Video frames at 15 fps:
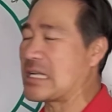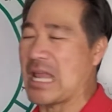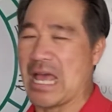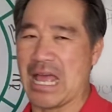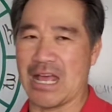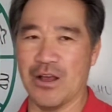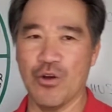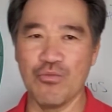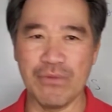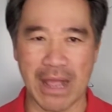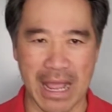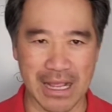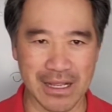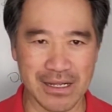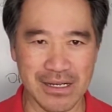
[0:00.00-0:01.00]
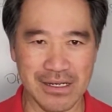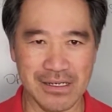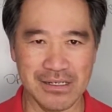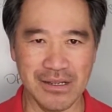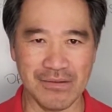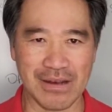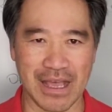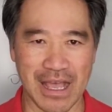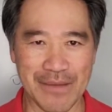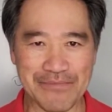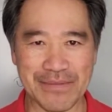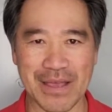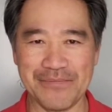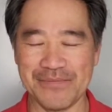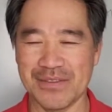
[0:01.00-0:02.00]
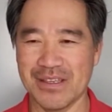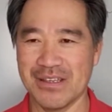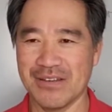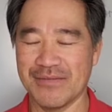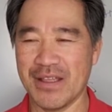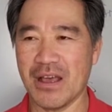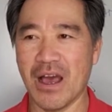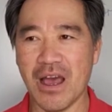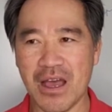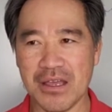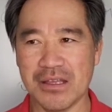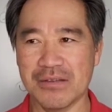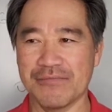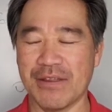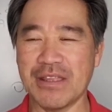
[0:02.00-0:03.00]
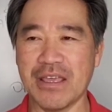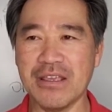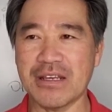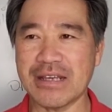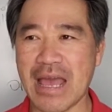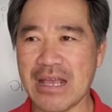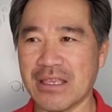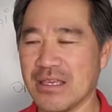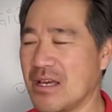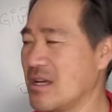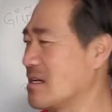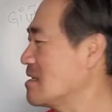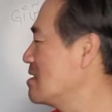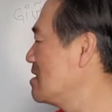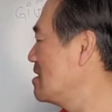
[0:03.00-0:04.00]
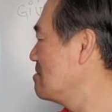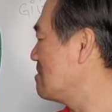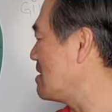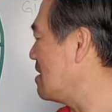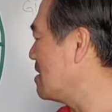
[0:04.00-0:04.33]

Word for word: là hung hăng rất là hấp tấp với ơi ờ, phải để người khác chứ bạch